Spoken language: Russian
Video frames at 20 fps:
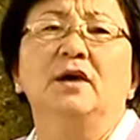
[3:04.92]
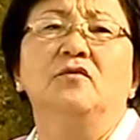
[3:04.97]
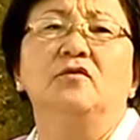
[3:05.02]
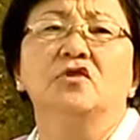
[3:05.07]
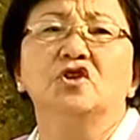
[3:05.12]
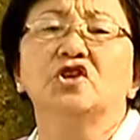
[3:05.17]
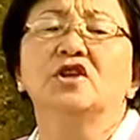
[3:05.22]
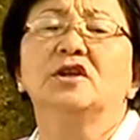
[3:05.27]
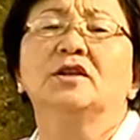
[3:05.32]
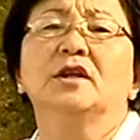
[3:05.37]

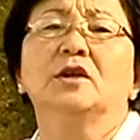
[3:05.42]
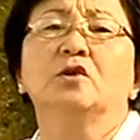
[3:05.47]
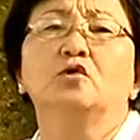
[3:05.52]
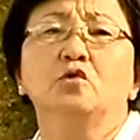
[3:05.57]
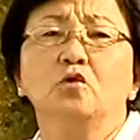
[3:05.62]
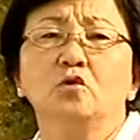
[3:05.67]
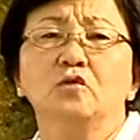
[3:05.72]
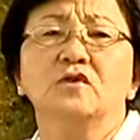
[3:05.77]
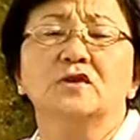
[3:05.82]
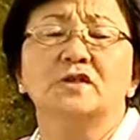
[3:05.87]
вышли на
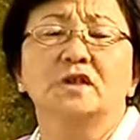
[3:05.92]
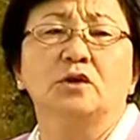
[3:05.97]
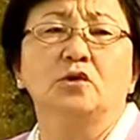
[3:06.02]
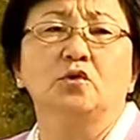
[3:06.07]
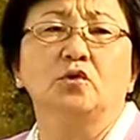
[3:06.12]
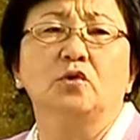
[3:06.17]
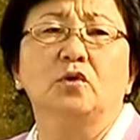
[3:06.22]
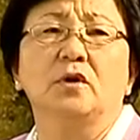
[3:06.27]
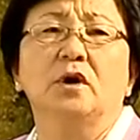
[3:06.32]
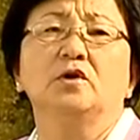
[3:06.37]
ту
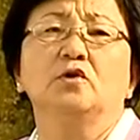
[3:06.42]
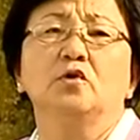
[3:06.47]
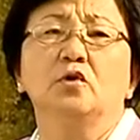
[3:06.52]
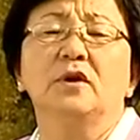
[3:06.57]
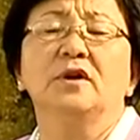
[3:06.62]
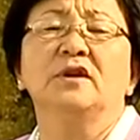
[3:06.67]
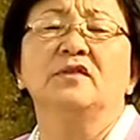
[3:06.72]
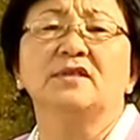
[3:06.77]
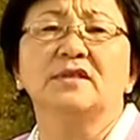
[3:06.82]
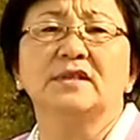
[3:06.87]
высоту, которую
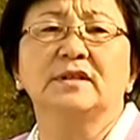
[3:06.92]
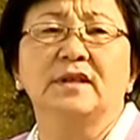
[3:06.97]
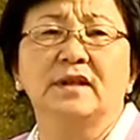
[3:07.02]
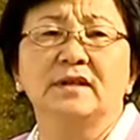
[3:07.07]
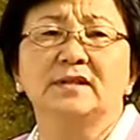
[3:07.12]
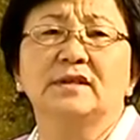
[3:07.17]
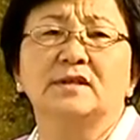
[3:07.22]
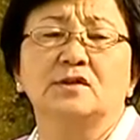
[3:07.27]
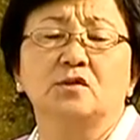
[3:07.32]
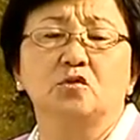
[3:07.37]
они всегда
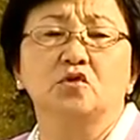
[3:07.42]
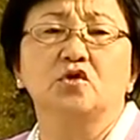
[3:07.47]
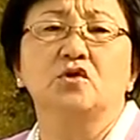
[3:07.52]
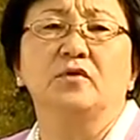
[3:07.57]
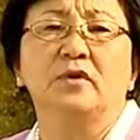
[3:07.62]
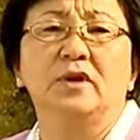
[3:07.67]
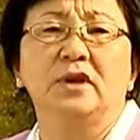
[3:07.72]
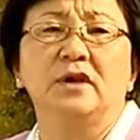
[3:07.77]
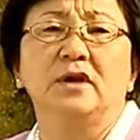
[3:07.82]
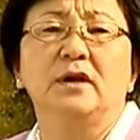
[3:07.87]

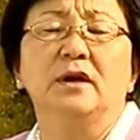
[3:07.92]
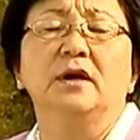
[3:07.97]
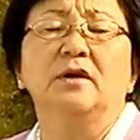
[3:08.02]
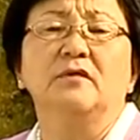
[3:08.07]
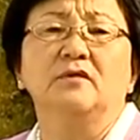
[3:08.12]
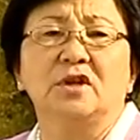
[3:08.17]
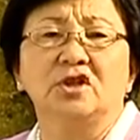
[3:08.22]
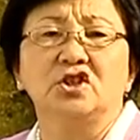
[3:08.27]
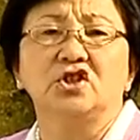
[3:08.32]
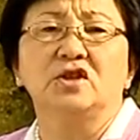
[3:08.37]
заслуживали
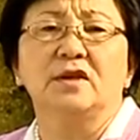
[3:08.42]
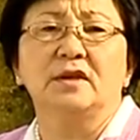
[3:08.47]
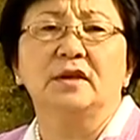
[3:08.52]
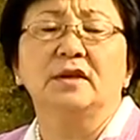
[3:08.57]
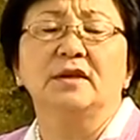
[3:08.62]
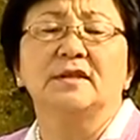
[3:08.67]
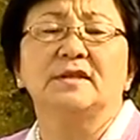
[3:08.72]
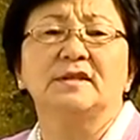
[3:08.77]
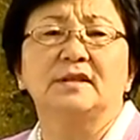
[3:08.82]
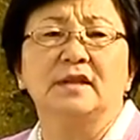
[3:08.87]
в нашей
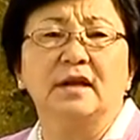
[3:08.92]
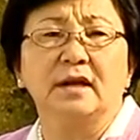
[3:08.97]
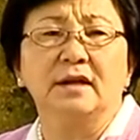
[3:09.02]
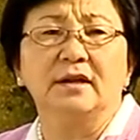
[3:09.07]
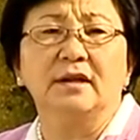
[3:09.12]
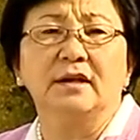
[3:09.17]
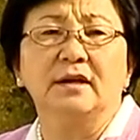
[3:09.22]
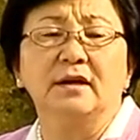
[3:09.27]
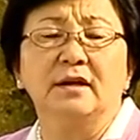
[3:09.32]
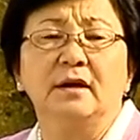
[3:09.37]

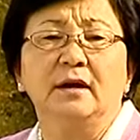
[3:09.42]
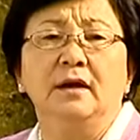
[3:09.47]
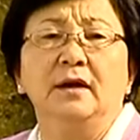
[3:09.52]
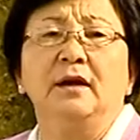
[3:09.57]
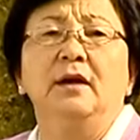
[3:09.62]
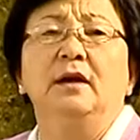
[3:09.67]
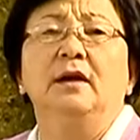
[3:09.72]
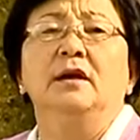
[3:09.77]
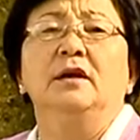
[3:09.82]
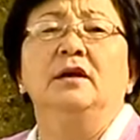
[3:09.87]
стране.
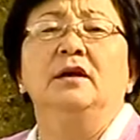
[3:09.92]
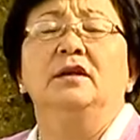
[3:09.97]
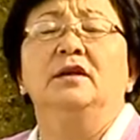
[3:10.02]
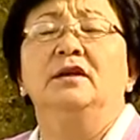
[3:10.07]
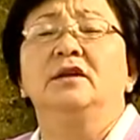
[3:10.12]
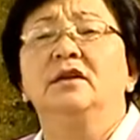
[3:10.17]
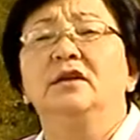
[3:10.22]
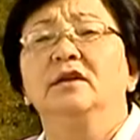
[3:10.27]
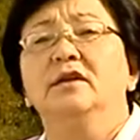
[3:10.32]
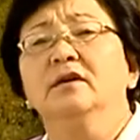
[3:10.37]

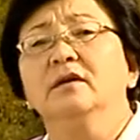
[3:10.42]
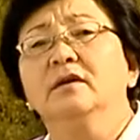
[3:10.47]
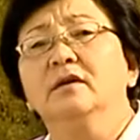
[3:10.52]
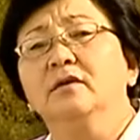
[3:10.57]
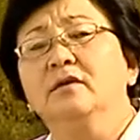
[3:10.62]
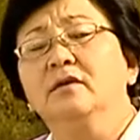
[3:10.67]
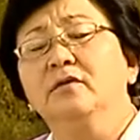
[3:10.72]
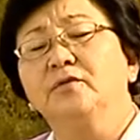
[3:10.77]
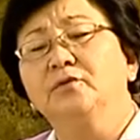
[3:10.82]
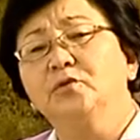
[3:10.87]
И
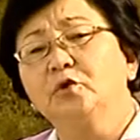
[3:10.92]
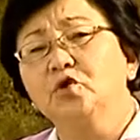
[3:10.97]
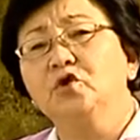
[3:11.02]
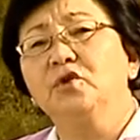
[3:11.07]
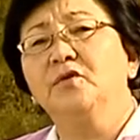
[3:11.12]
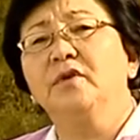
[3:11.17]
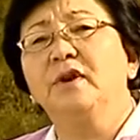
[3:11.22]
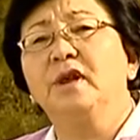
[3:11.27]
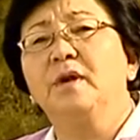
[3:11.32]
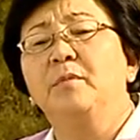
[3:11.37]
э, в то
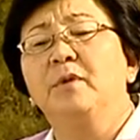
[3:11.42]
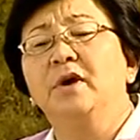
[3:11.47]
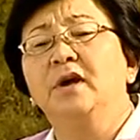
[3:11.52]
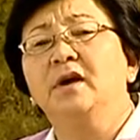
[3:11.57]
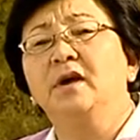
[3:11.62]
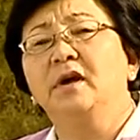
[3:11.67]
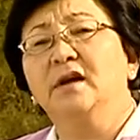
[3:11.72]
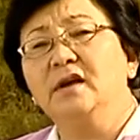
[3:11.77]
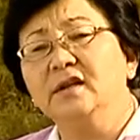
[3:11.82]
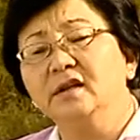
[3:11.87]
же время
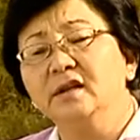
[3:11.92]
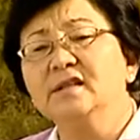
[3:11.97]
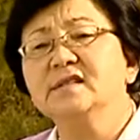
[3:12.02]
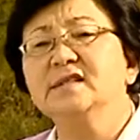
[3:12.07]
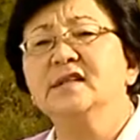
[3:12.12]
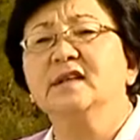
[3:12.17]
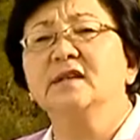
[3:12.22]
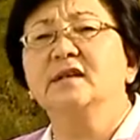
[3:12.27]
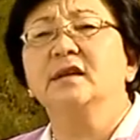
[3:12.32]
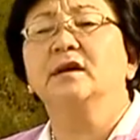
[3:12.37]
это
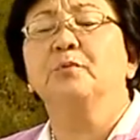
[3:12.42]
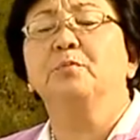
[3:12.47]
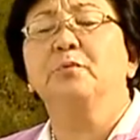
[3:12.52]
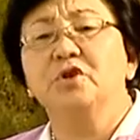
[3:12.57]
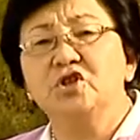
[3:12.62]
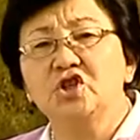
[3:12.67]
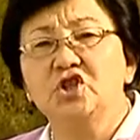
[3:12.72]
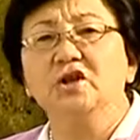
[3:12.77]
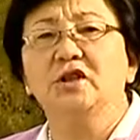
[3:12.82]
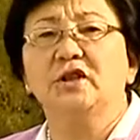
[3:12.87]
день
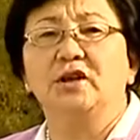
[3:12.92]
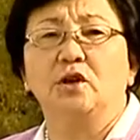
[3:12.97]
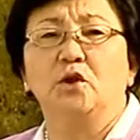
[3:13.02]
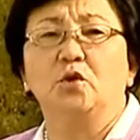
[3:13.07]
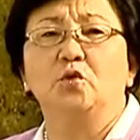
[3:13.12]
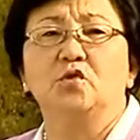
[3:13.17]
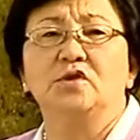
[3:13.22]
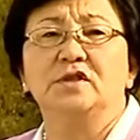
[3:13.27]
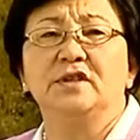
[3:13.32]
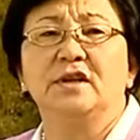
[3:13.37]
пожилых
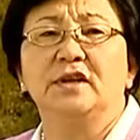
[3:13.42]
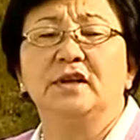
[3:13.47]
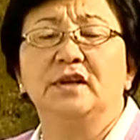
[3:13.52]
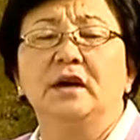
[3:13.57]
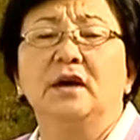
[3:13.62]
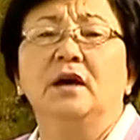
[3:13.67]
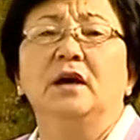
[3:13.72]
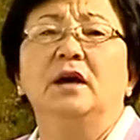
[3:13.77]
людей.